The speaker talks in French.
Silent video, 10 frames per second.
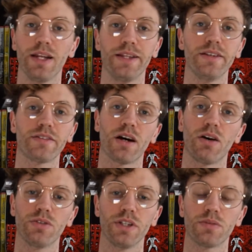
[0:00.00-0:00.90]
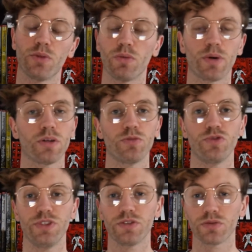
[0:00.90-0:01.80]
les dessins honnêtement, bah, comme je
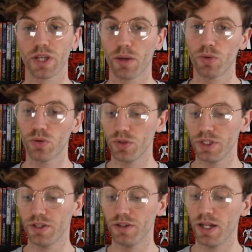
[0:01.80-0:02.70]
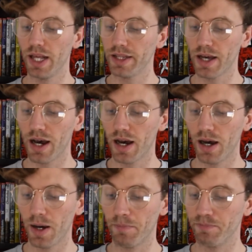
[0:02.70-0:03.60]
vous dis, sont très beaux, ils l'aident à